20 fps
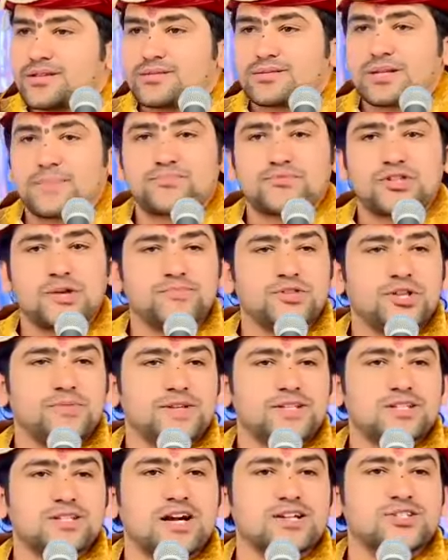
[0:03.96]
सप्तम
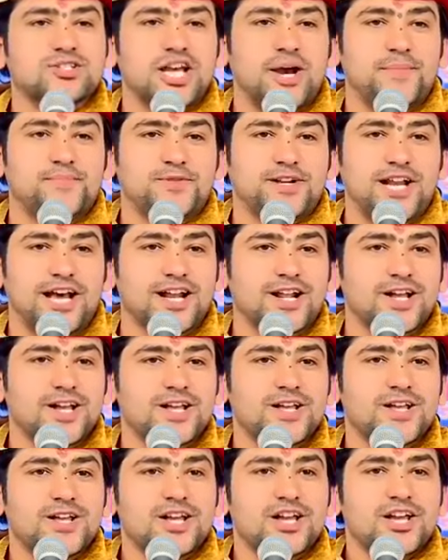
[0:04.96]
दिवस का चैप्टर
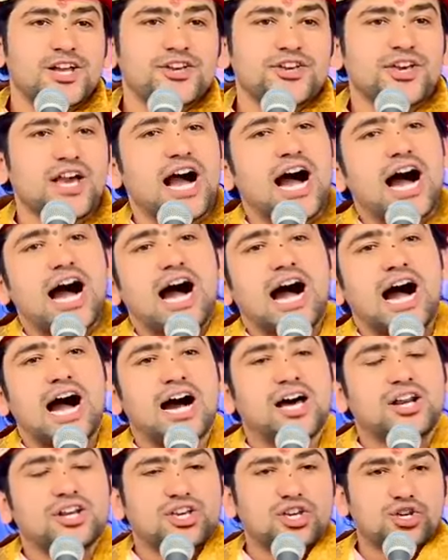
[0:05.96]
कि
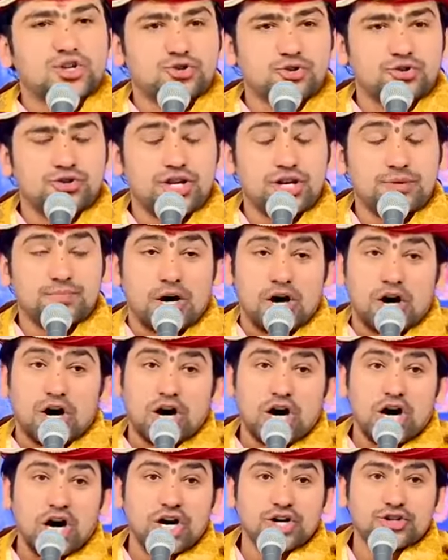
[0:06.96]
आहार की शुद्धि
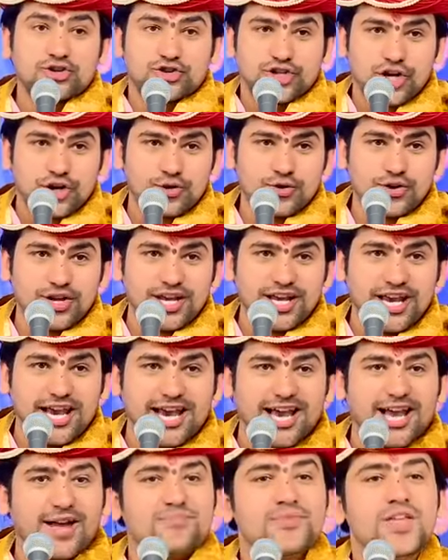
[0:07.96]
बहुत जरूरी
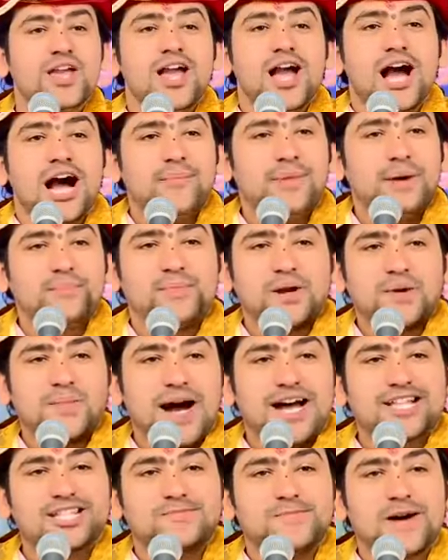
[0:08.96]
है हमें
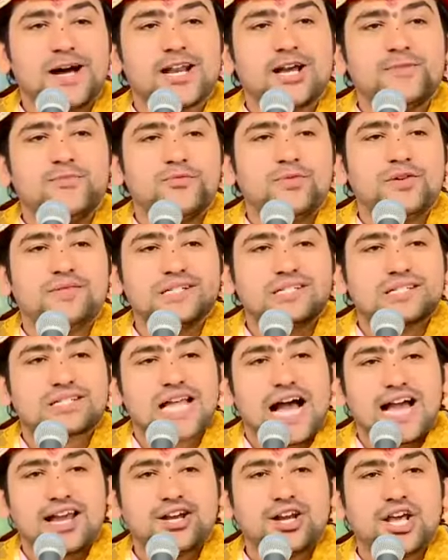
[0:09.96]
परमात्मा ने वो
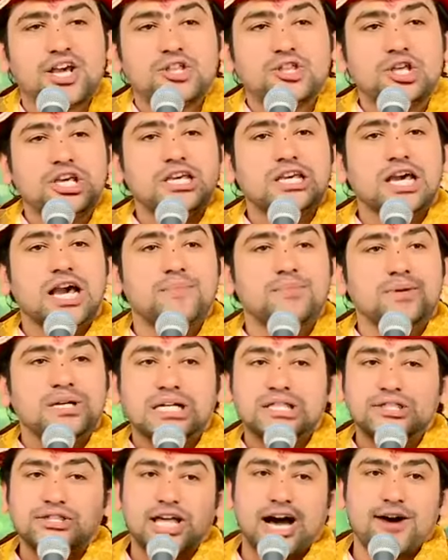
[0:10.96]
व्यवस्था ही नहीं दी कि हम
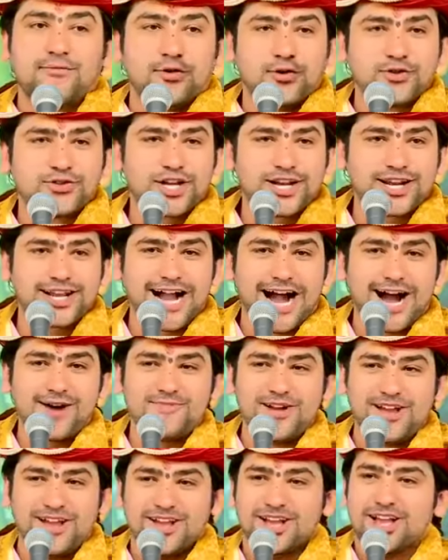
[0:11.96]
गंदा भोजन
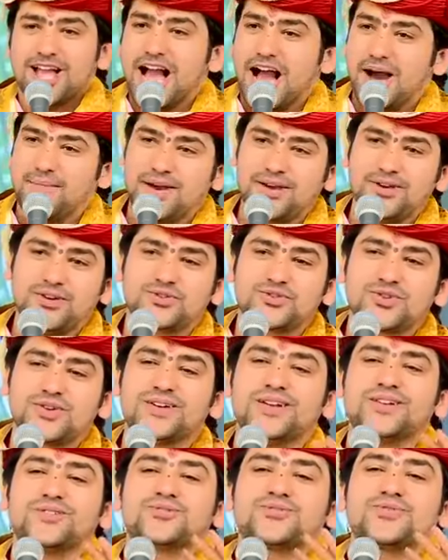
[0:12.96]
खावें हमें ईश्वर
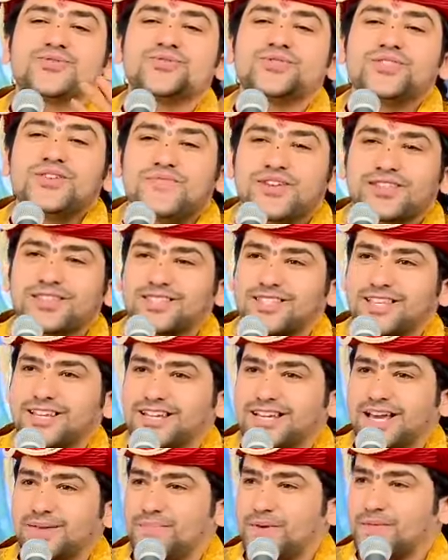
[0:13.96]
ने शुद्ध वृत्ति
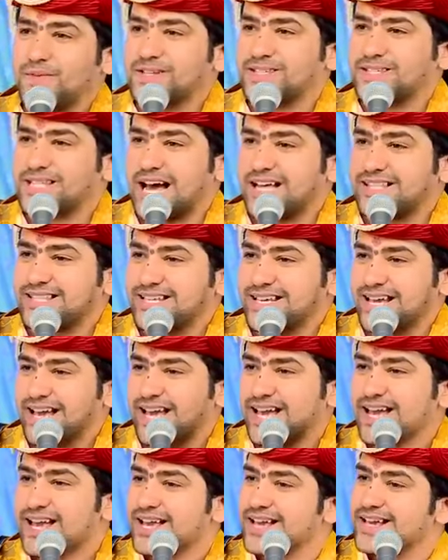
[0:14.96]
की व्यवस्था दी
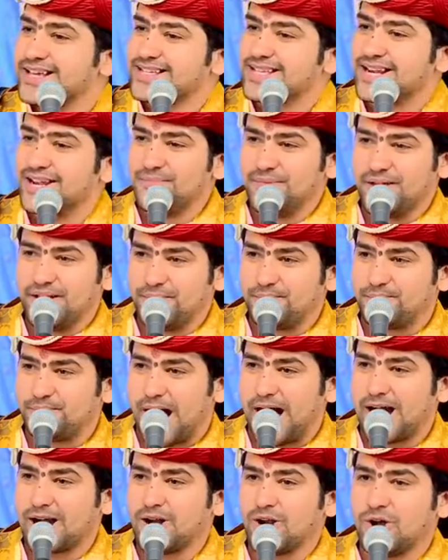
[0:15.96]
है इसलिए मेरे
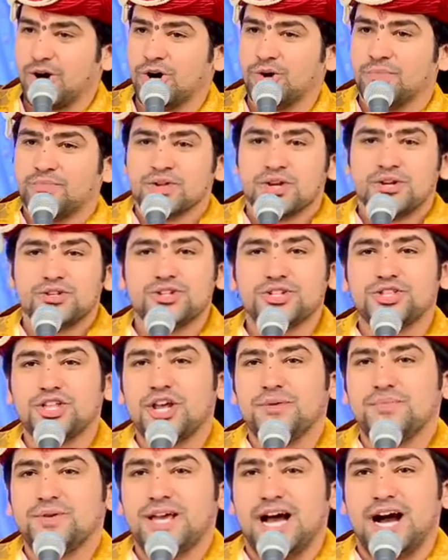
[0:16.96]
पागलों
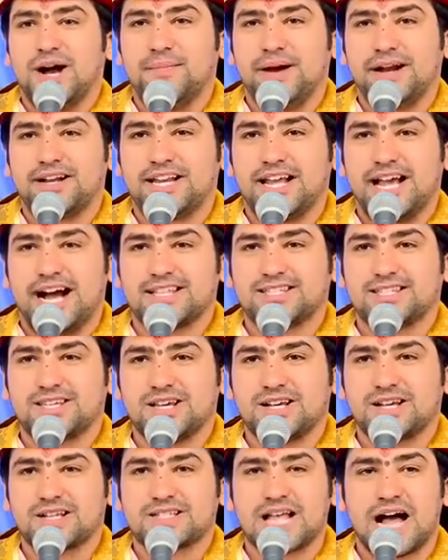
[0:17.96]
जितने भी यहाँ बैठे आज
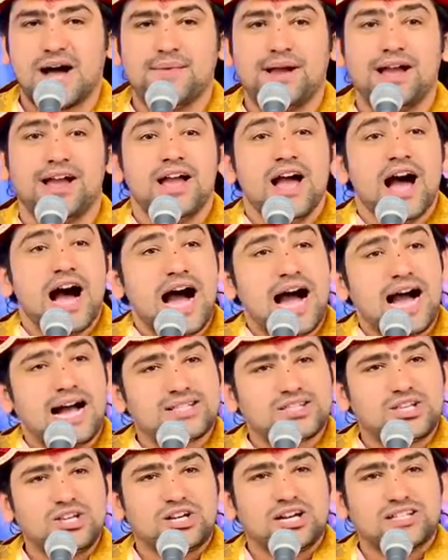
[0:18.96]
की कथा में
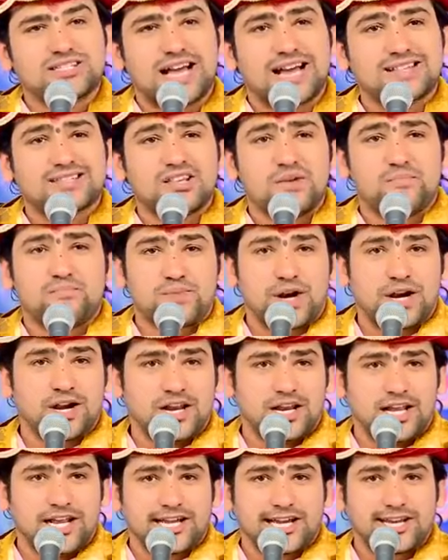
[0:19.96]
आज ही कथा से
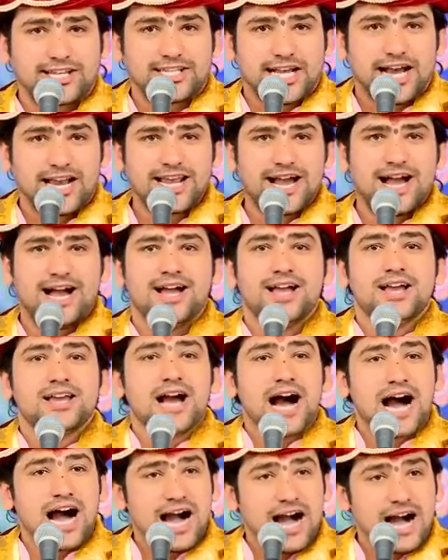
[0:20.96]
प्रण लेकर जाना
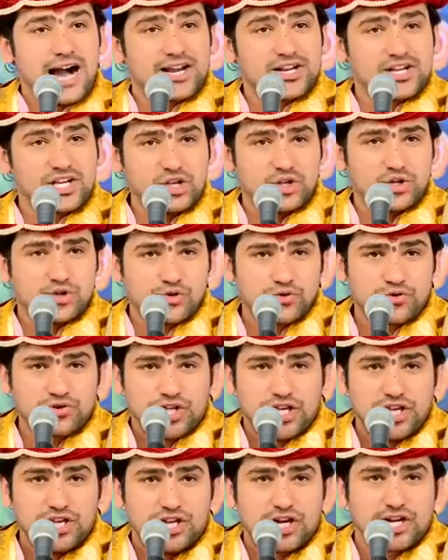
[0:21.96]
आहार की
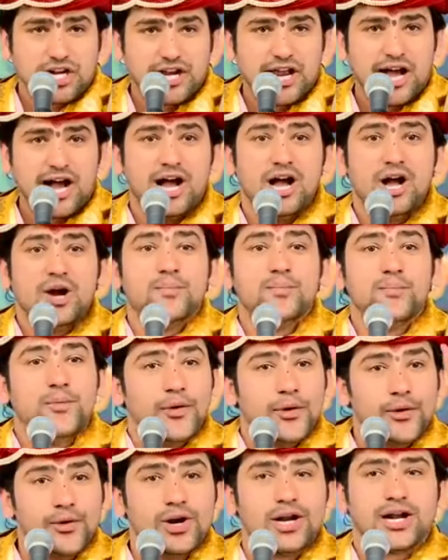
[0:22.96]
शुद्धि रखना
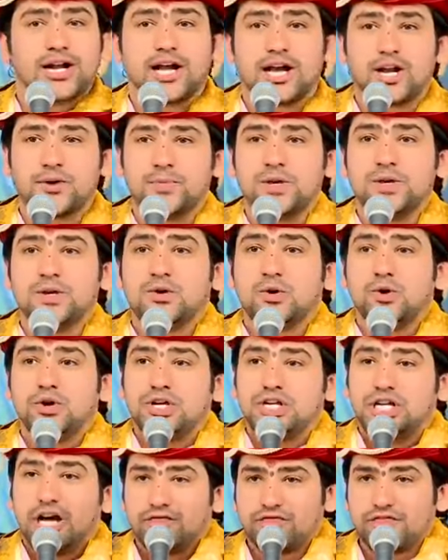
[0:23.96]
भूल कर भी
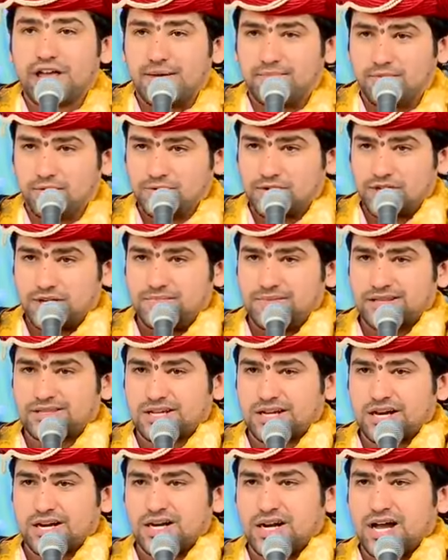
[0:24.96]
कोई गंदा भोजन
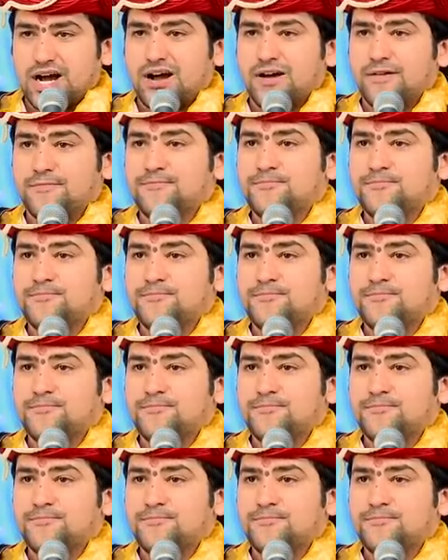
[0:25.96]
मत करना